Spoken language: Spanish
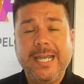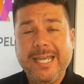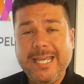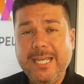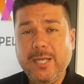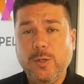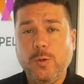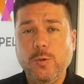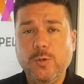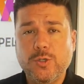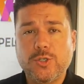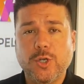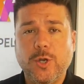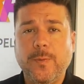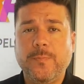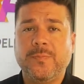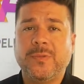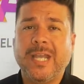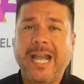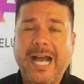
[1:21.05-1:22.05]

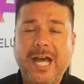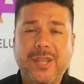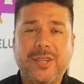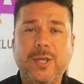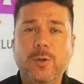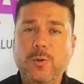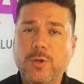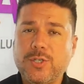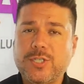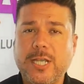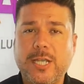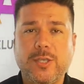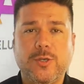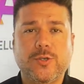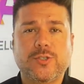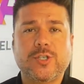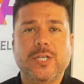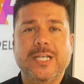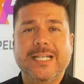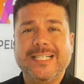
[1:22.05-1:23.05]
Incluso hace unos
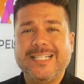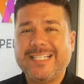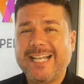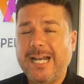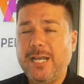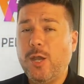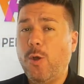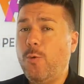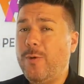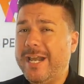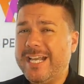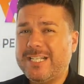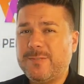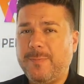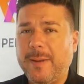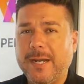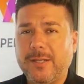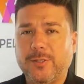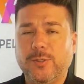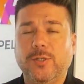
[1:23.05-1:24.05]
años salió un
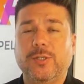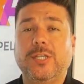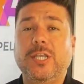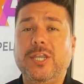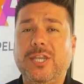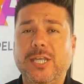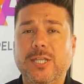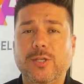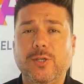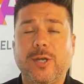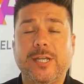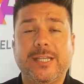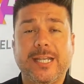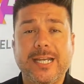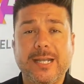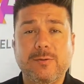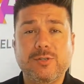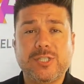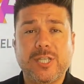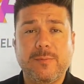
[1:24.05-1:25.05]
experto diciendo que
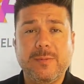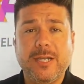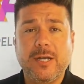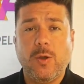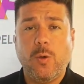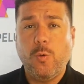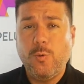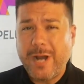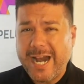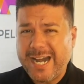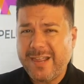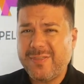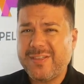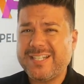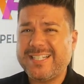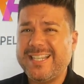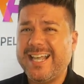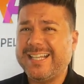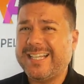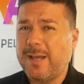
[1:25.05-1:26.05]
teníamos también una
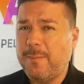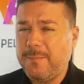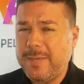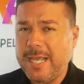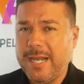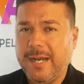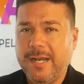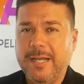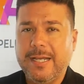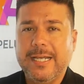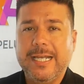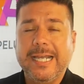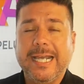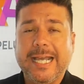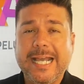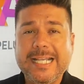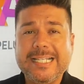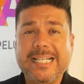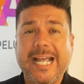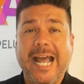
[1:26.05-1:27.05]
necesidad también,
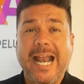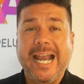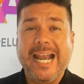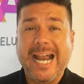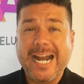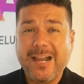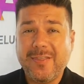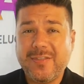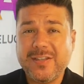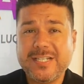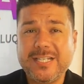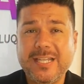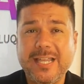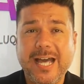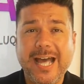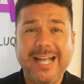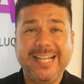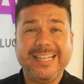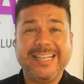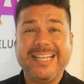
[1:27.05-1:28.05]
que es la
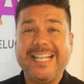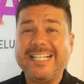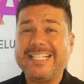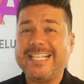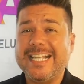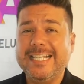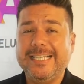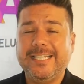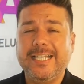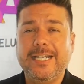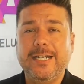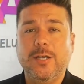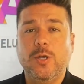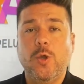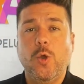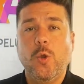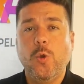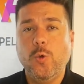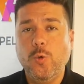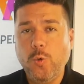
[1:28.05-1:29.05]
necesidad de sentir
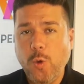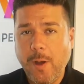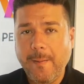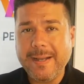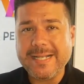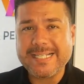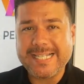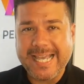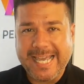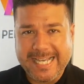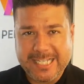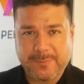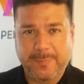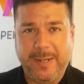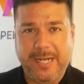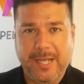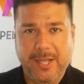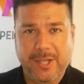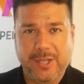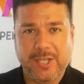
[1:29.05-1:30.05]
nuevas
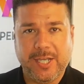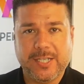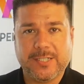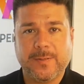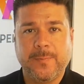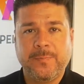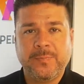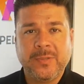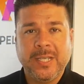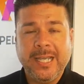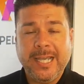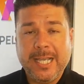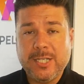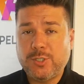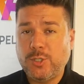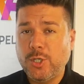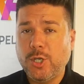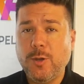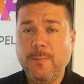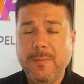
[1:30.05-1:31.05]
experiencias.
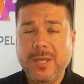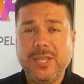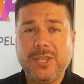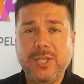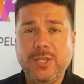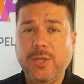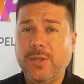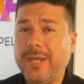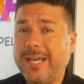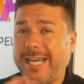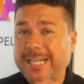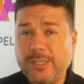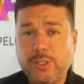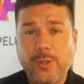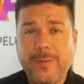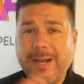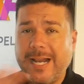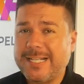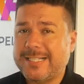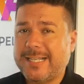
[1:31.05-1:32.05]
Estoy convencido de que
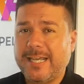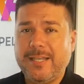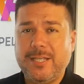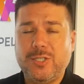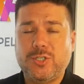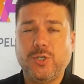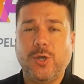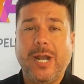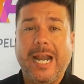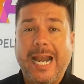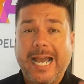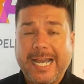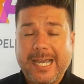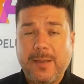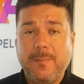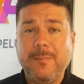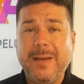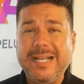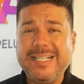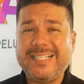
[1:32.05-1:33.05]
todas las que he dicho, la
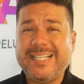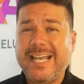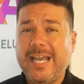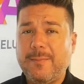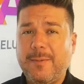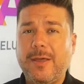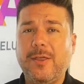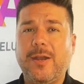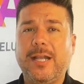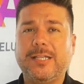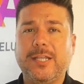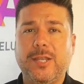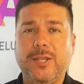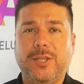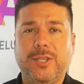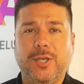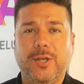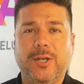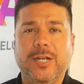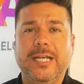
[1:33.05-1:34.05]
que más te ha llamado la
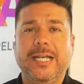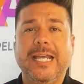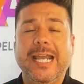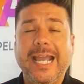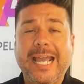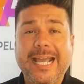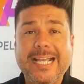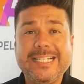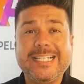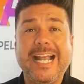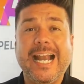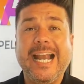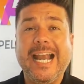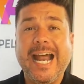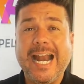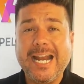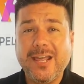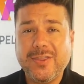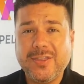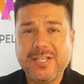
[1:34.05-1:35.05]
atención es
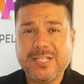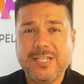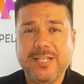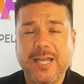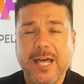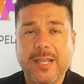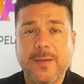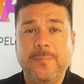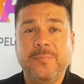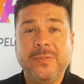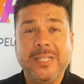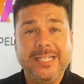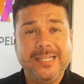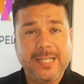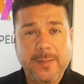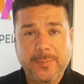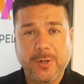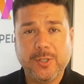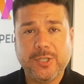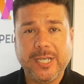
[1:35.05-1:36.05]
la necesidad
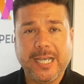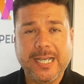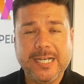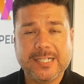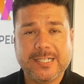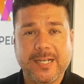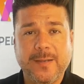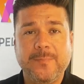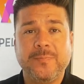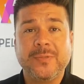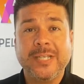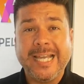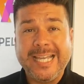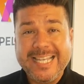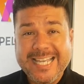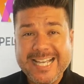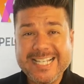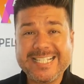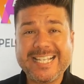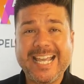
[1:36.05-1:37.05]
de protegerse.
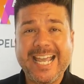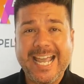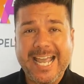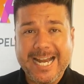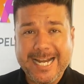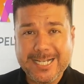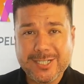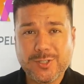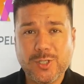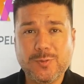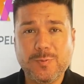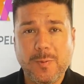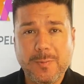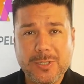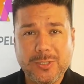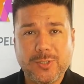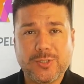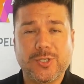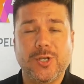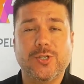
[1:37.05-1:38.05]
Y es que en estos
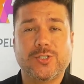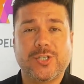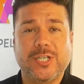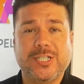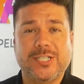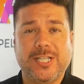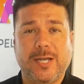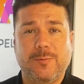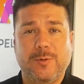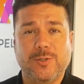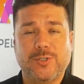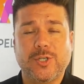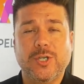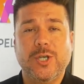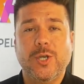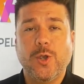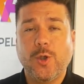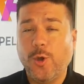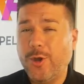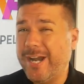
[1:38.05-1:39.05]
momentos en los que estamos
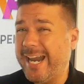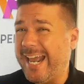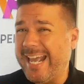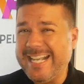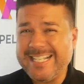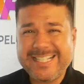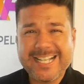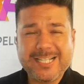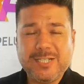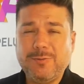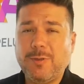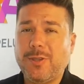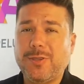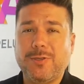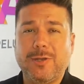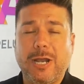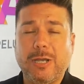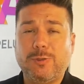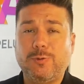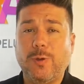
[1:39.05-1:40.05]
con esta
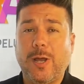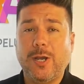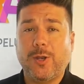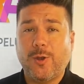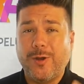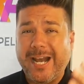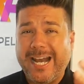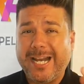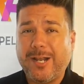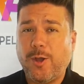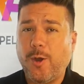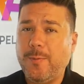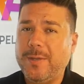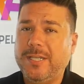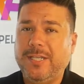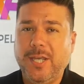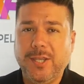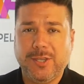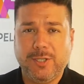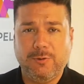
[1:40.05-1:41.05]
situación actual con el
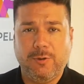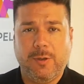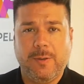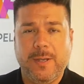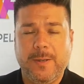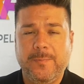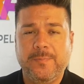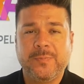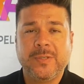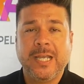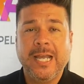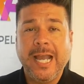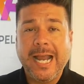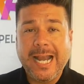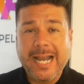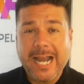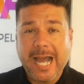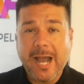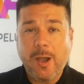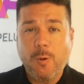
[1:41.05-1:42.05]
COVID-19,
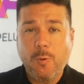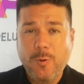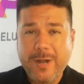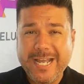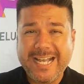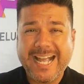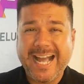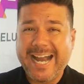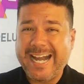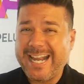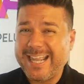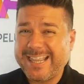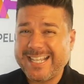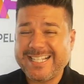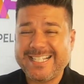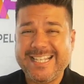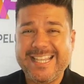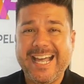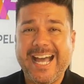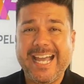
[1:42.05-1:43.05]
la única
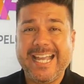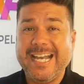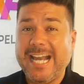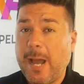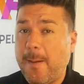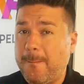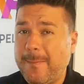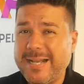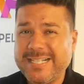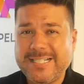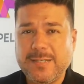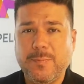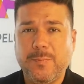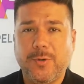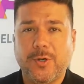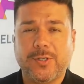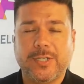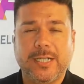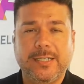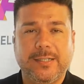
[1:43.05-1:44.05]
necesidad y la más
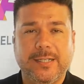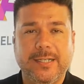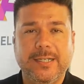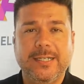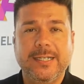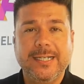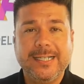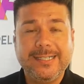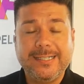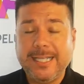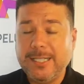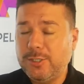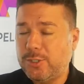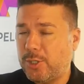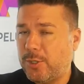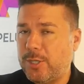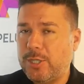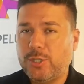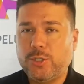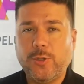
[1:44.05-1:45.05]
importante
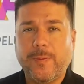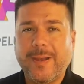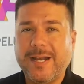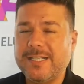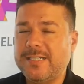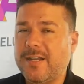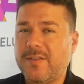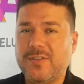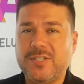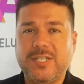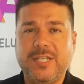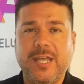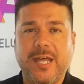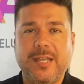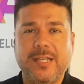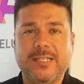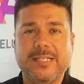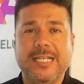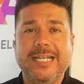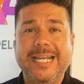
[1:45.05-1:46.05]
dentro de todas las
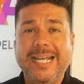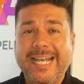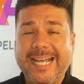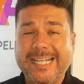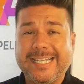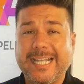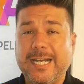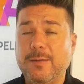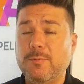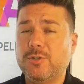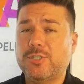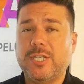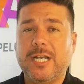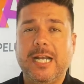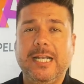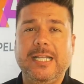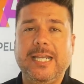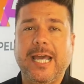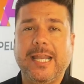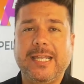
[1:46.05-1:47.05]
necesidades que tenemos en
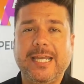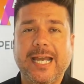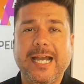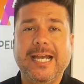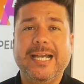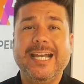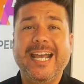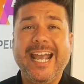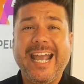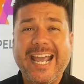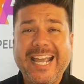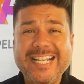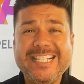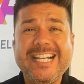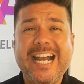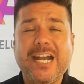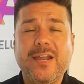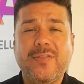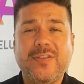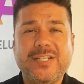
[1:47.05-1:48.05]
el día a día es
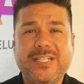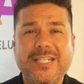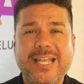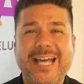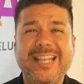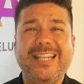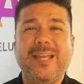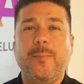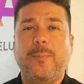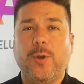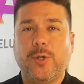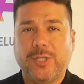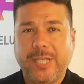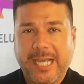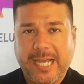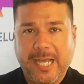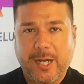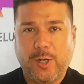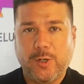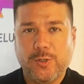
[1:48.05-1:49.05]
la necesidad de
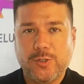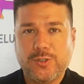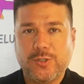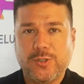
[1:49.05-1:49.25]
protegernos.